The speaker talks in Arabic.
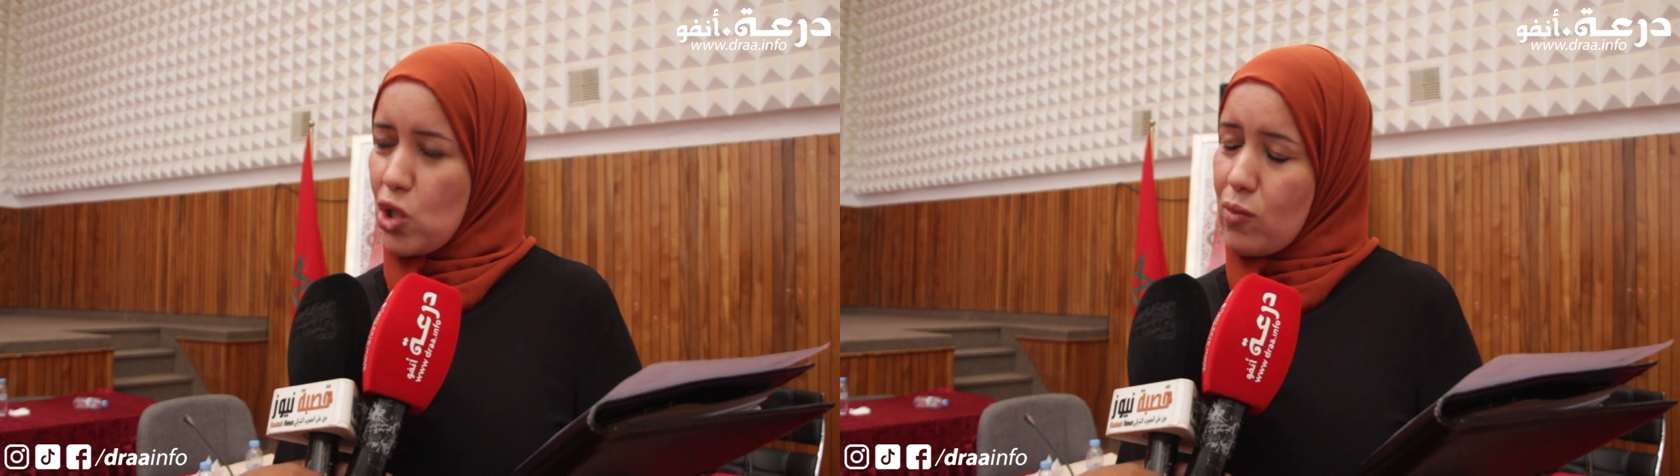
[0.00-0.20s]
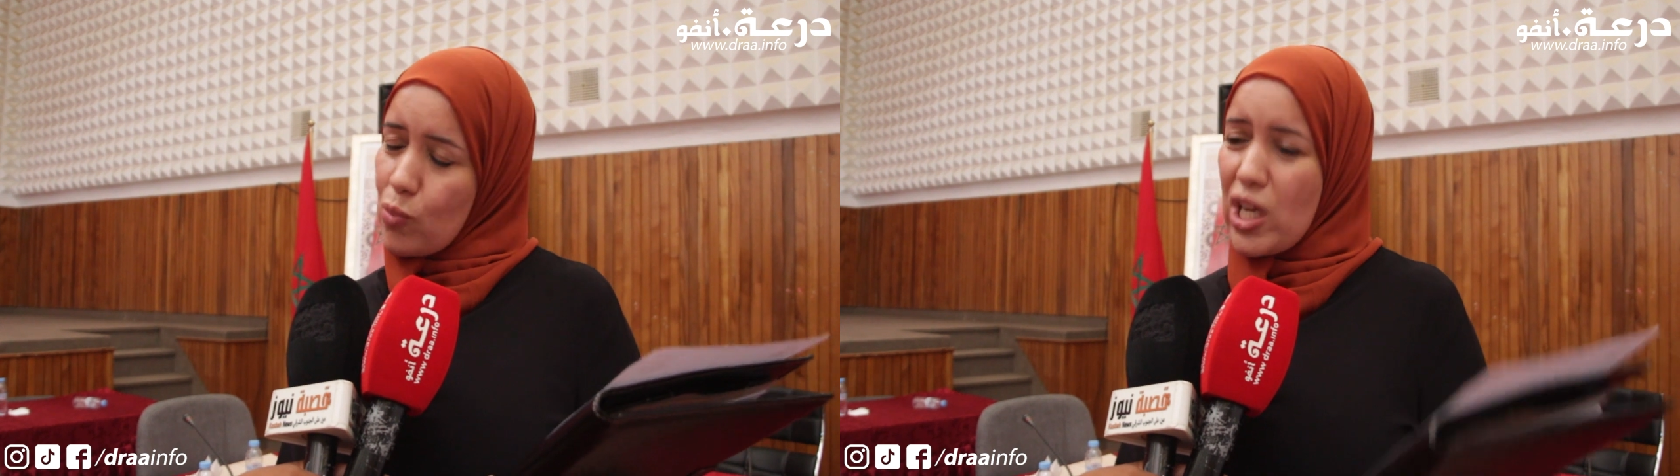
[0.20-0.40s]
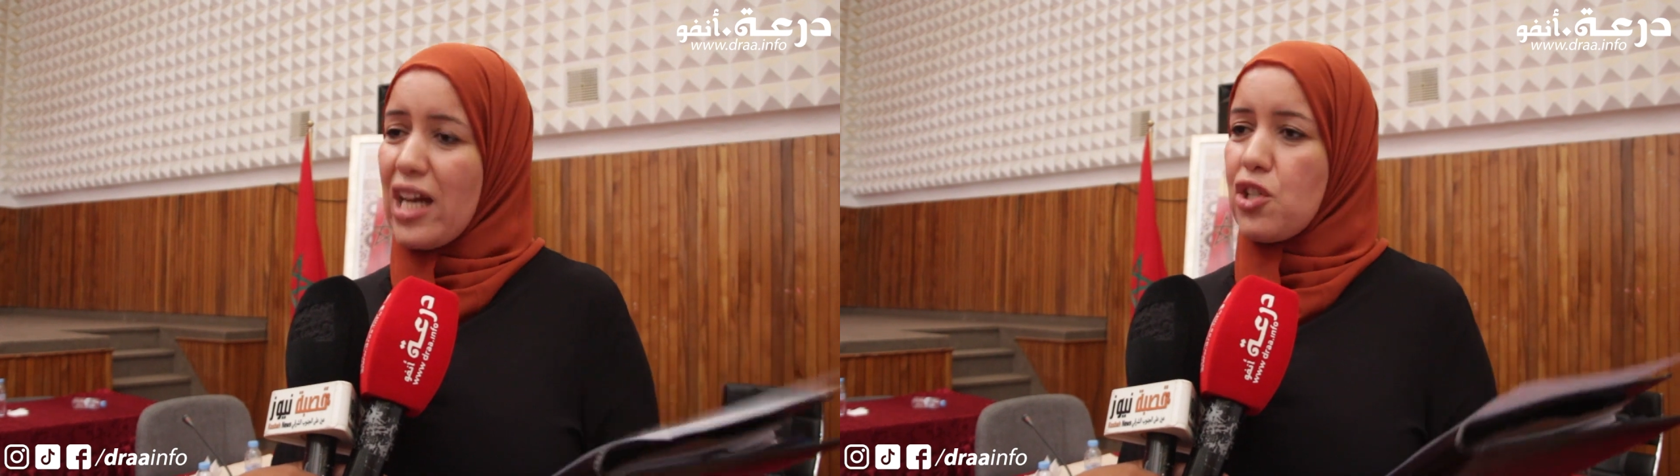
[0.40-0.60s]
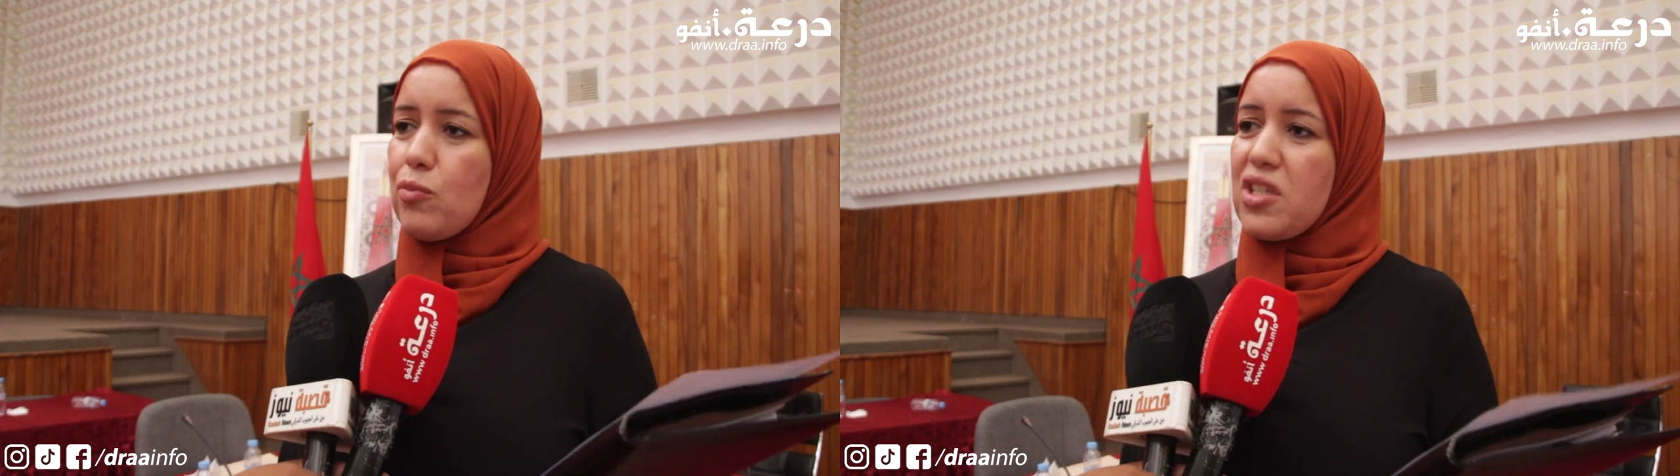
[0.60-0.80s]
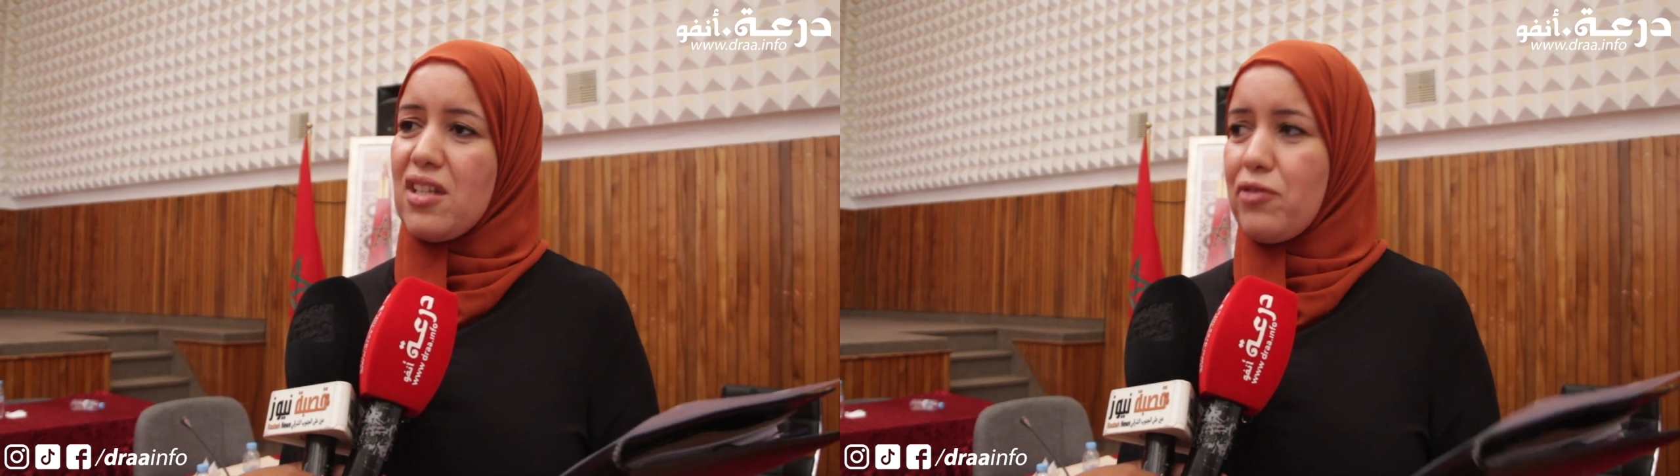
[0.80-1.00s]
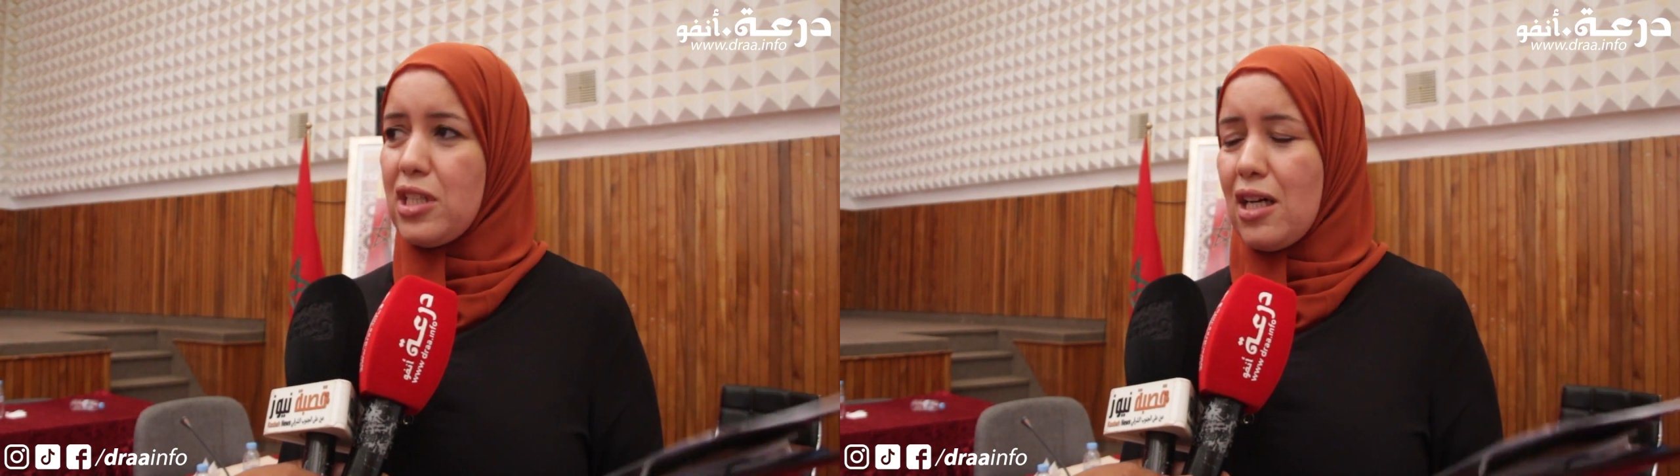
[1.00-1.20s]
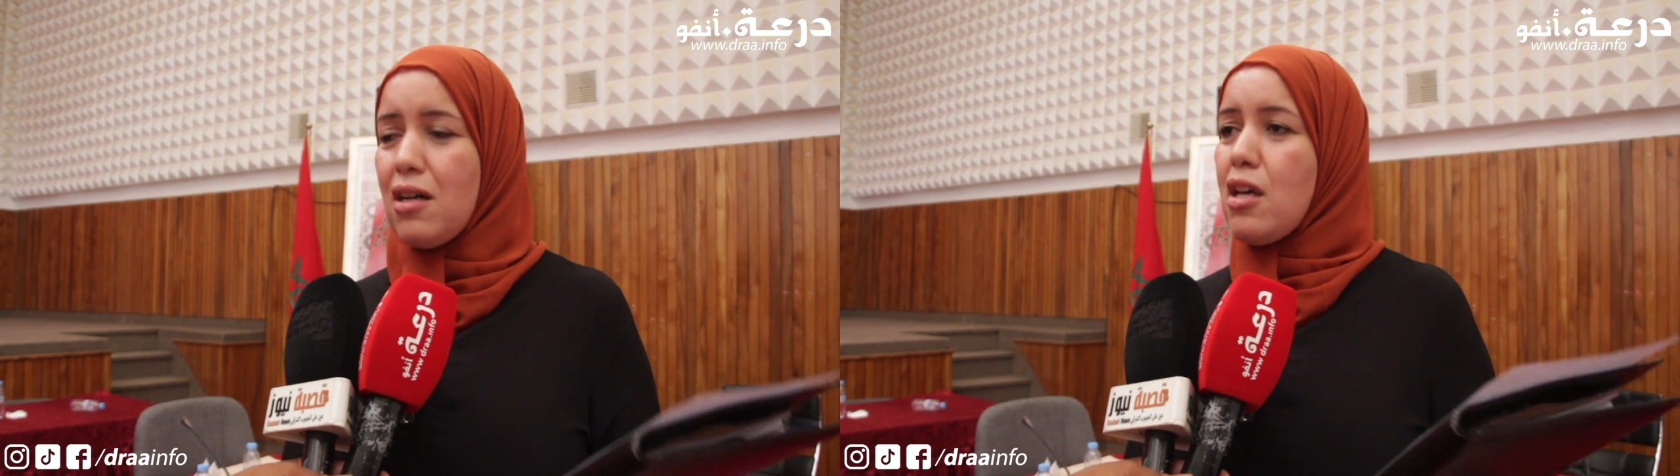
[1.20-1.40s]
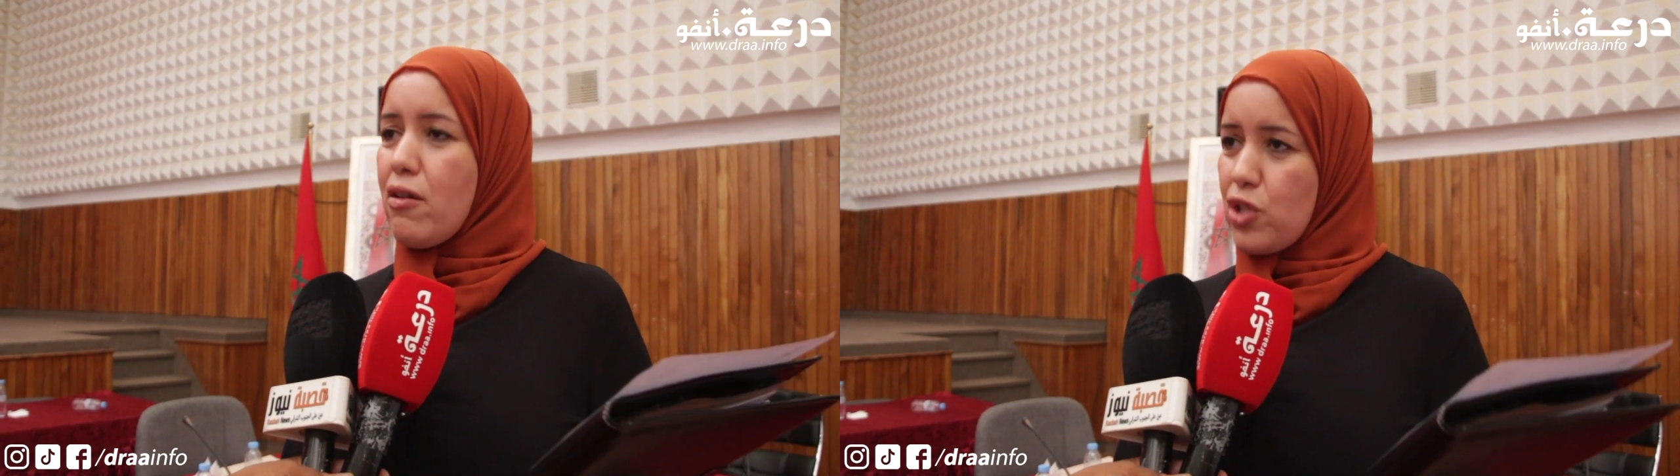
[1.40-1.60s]
المناقشه مستفيضه
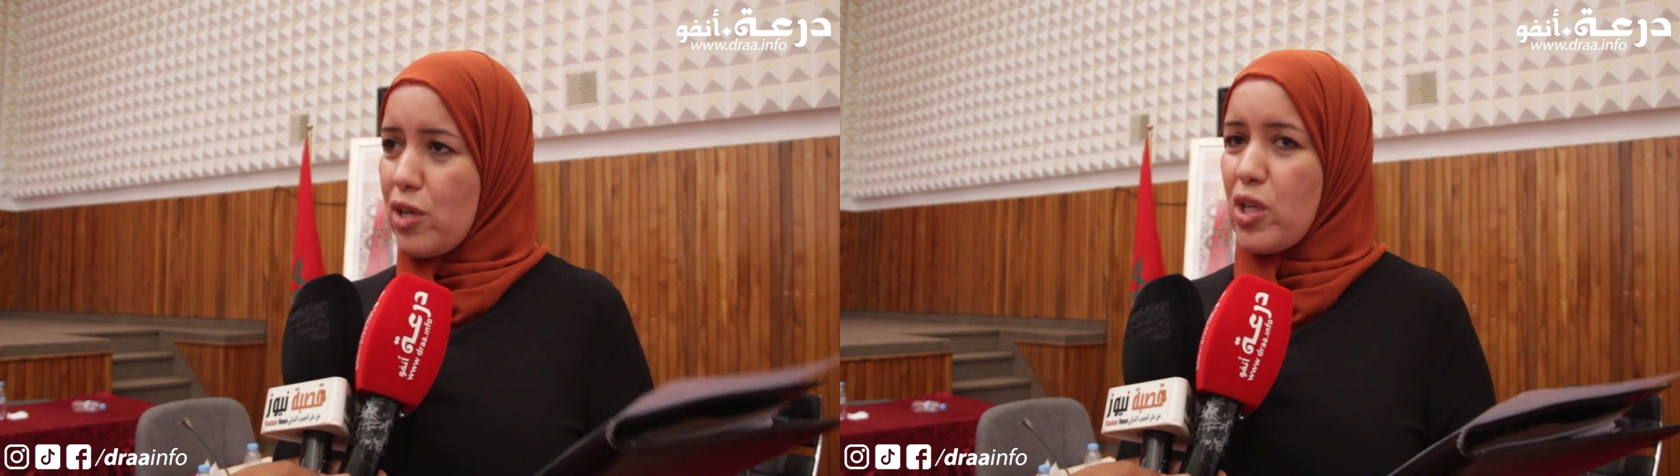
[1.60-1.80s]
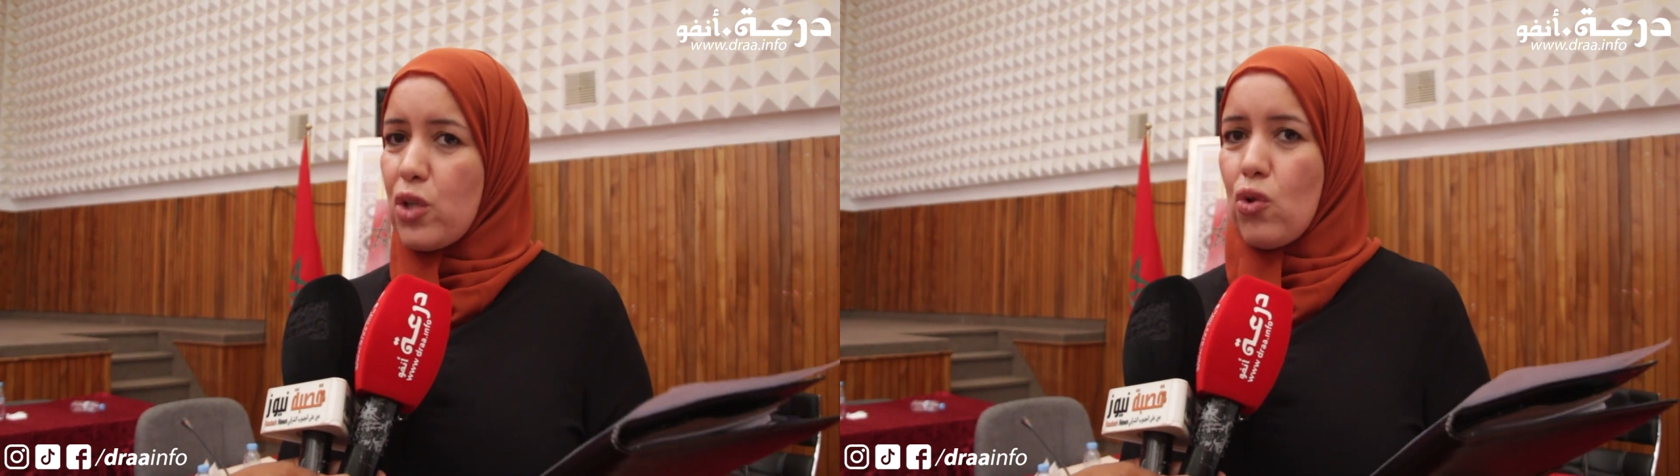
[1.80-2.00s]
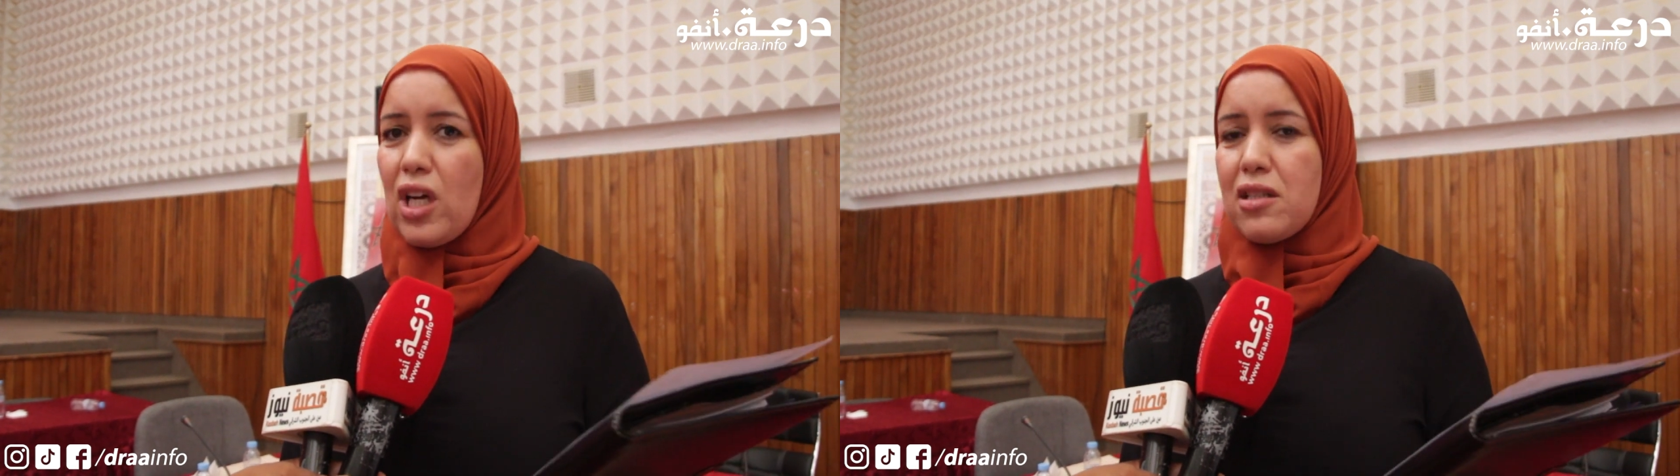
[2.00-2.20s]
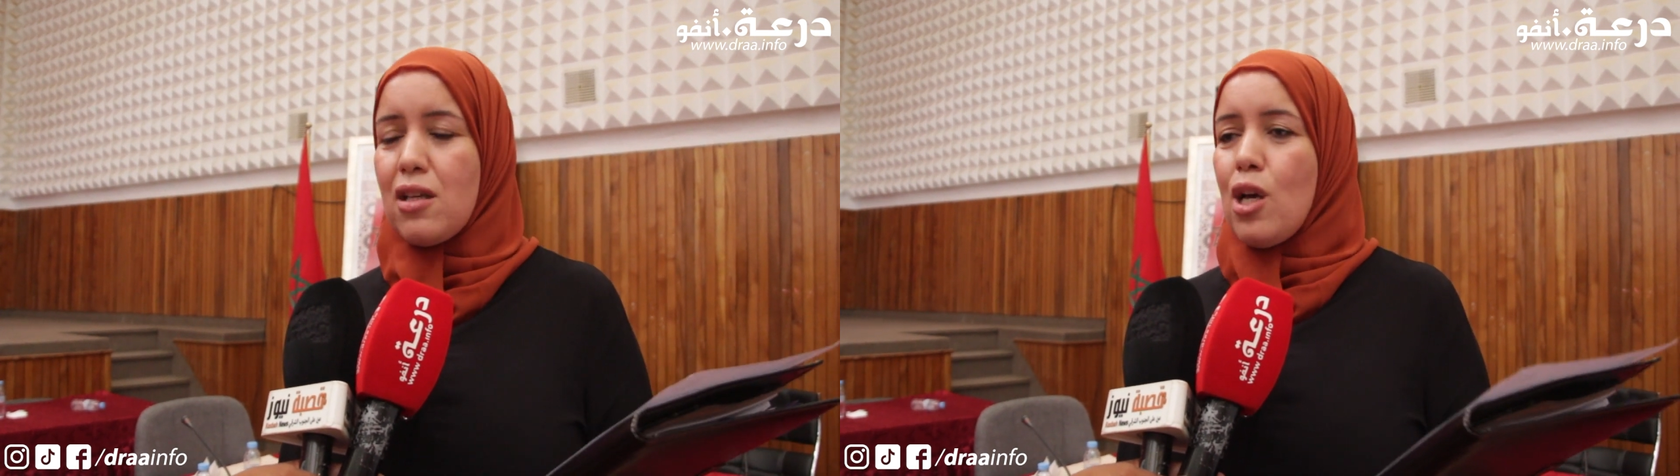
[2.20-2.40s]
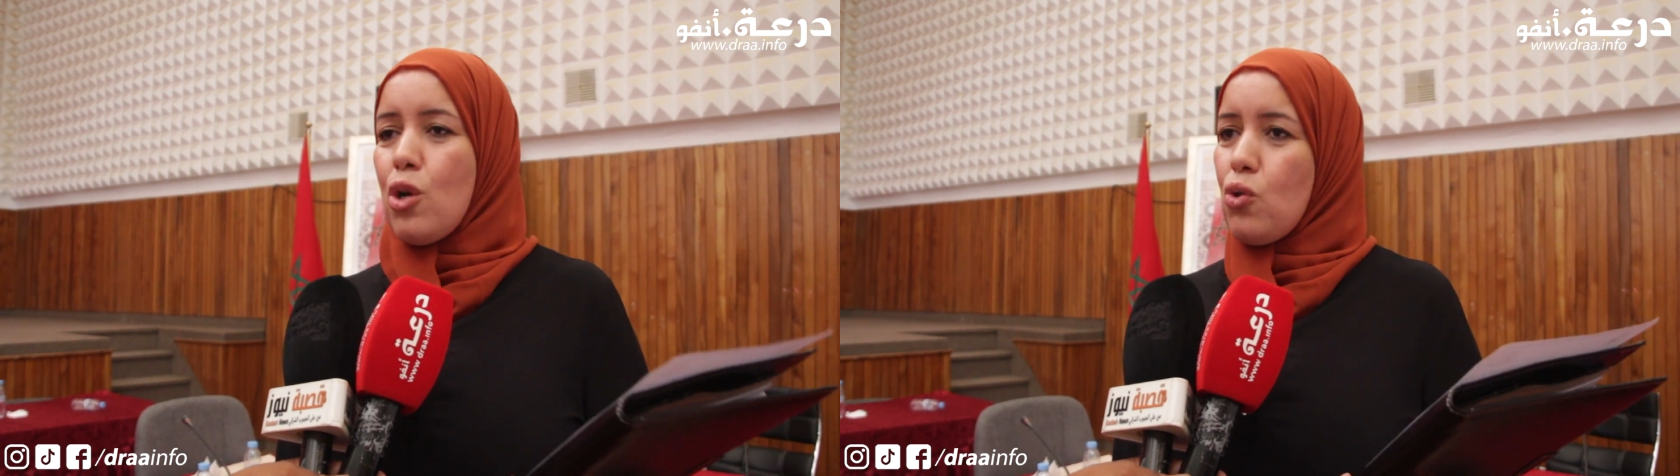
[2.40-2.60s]
في جميع النقاط